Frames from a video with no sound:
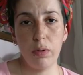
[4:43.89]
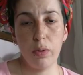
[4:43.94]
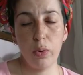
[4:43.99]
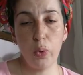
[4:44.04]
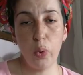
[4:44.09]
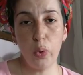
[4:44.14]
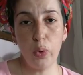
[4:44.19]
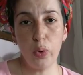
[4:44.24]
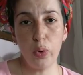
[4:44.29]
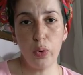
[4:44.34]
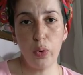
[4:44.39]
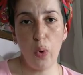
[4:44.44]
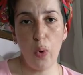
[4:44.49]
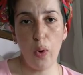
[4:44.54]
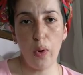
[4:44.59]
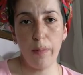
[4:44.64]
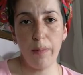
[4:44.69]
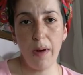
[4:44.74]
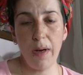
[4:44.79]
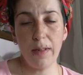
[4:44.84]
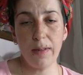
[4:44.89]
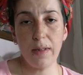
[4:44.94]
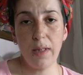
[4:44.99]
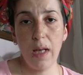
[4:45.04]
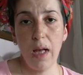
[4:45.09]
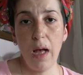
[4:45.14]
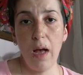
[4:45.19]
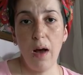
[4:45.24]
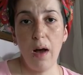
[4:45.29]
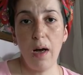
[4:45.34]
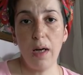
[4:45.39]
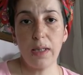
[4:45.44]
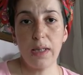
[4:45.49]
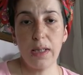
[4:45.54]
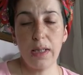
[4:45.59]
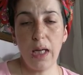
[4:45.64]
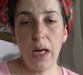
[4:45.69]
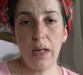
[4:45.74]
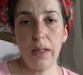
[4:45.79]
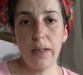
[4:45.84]
görür görmez
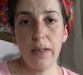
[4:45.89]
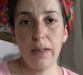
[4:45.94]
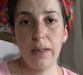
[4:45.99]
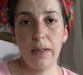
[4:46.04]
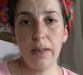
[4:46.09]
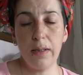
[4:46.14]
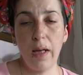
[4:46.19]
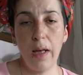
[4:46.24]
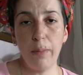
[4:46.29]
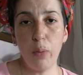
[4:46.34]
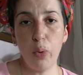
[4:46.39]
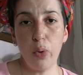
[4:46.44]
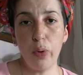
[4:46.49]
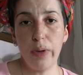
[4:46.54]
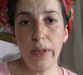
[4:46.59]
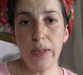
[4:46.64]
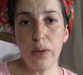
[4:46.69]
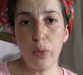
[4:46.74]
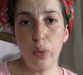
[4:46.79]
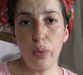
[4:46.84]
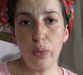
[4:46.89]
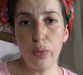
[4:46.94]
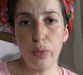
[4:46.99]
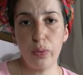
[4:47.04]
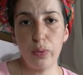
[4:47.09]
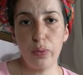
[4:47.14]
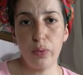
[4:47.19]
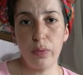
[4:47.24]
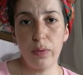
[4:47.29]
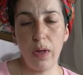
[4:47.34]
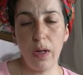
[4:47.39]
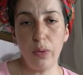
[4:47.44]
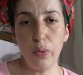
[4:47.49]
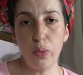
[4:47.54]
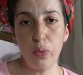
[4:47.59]
hastanenin hemoroid konusunda